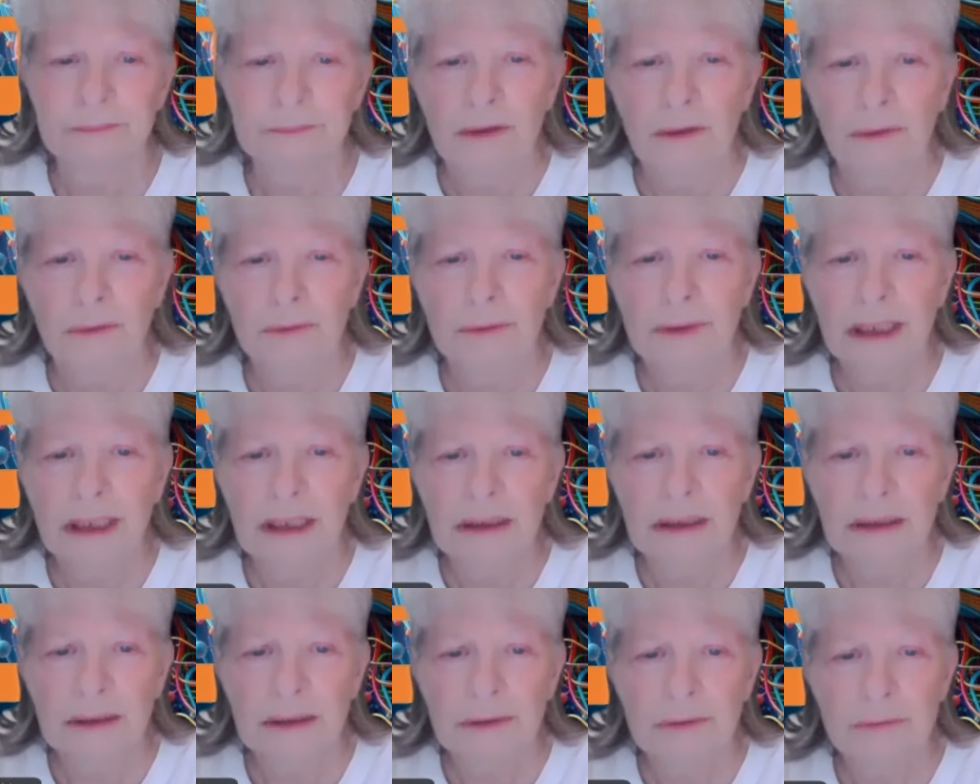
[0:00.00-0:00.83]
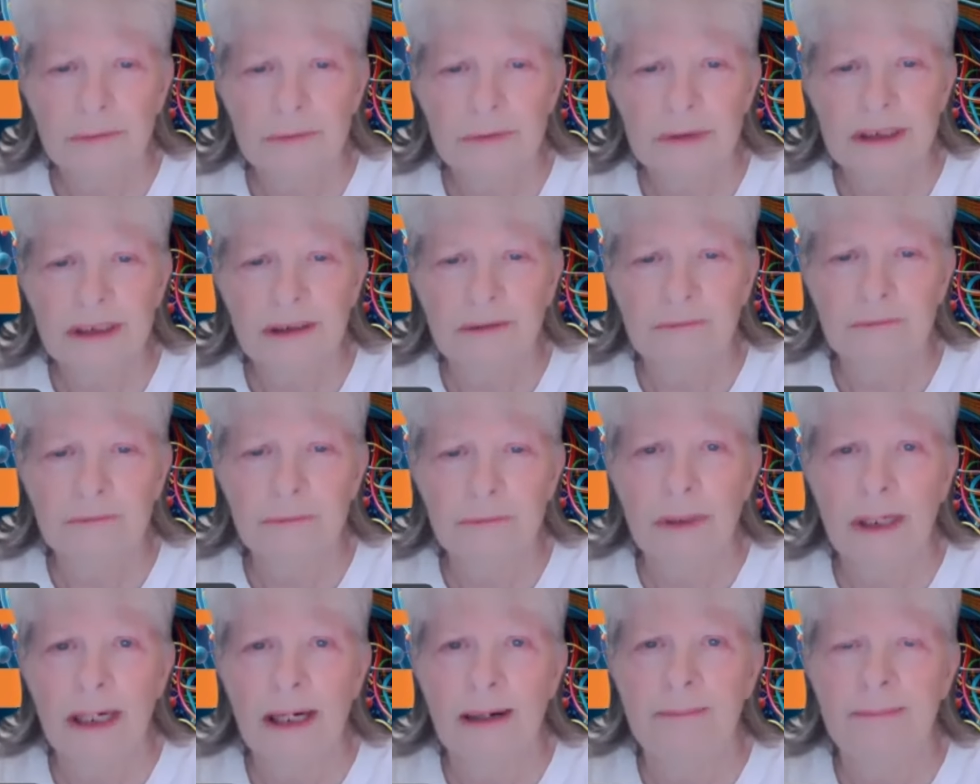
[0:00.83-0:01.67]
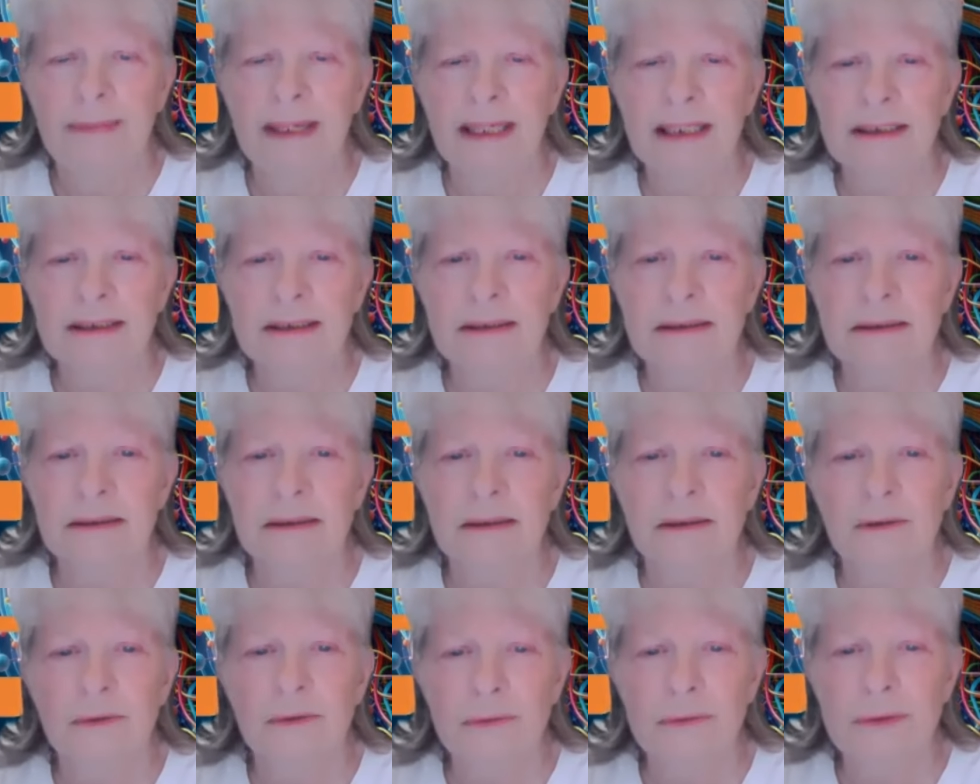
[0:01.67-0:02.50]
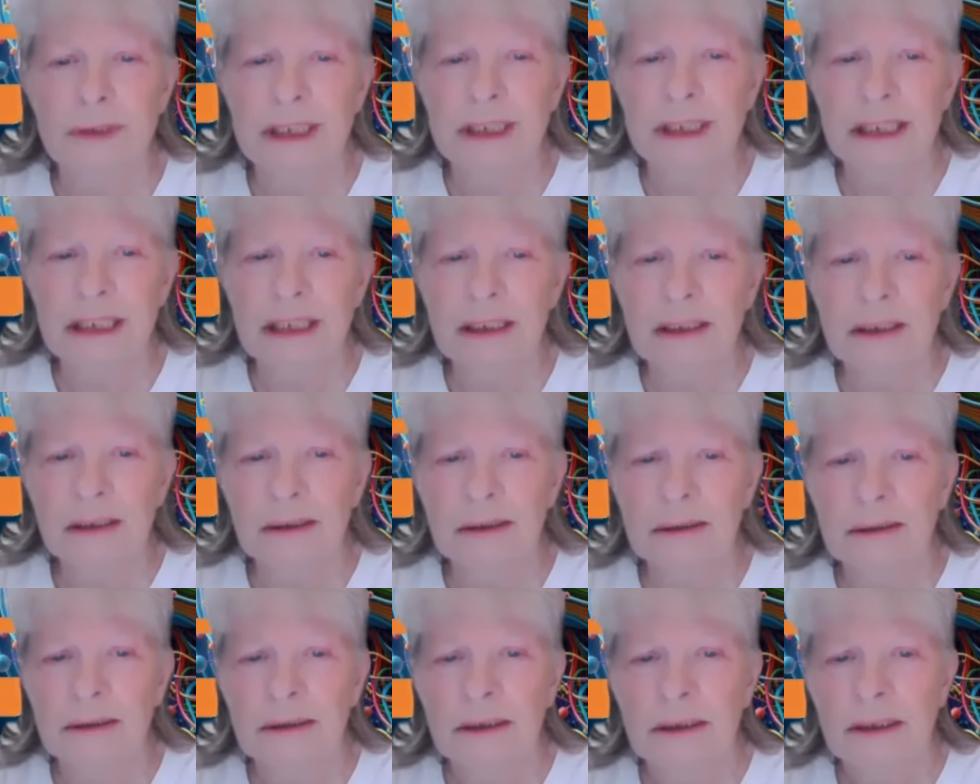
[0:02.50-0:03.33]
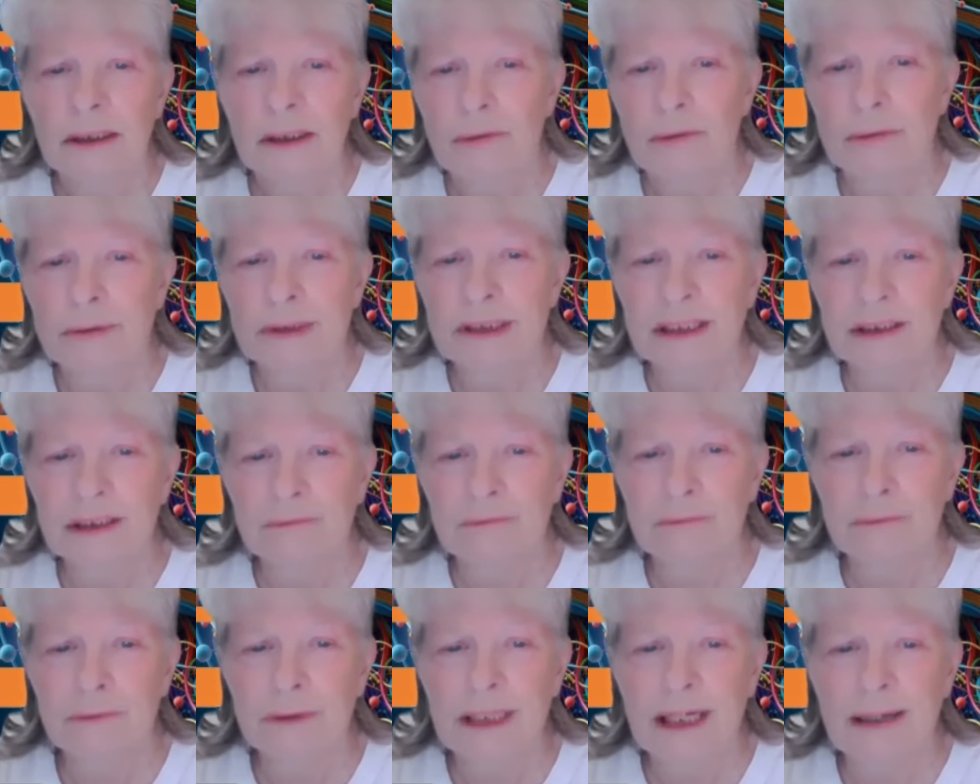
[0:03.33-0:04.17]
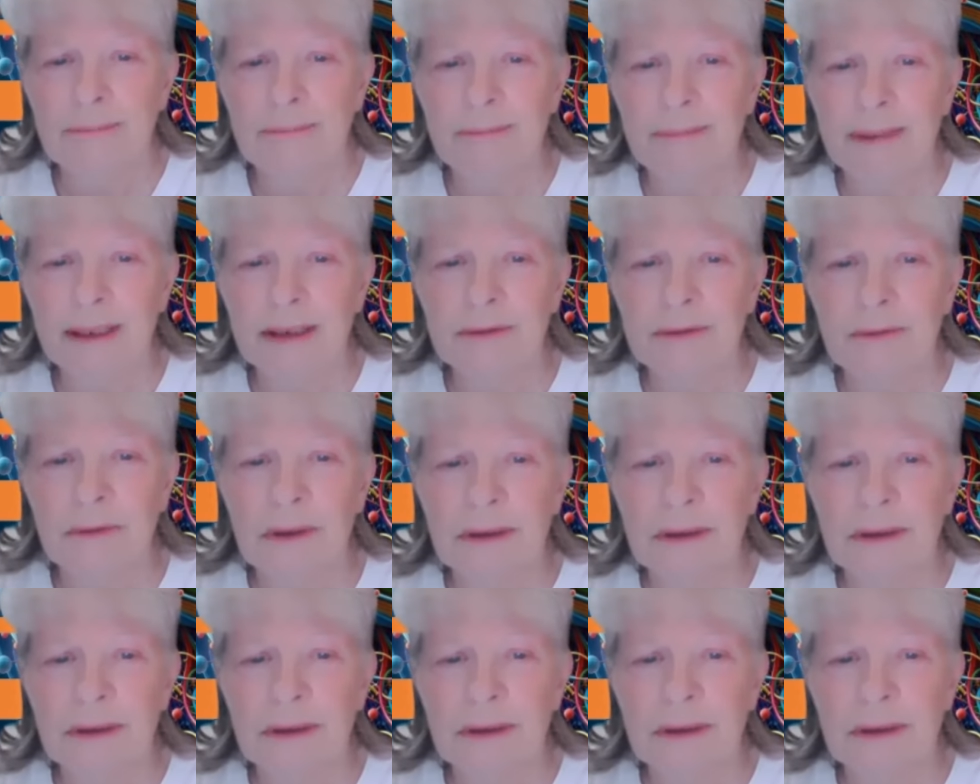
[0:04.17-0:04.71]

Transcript: Dans le cas du cerveau à masse unique, le cerveau n'a pas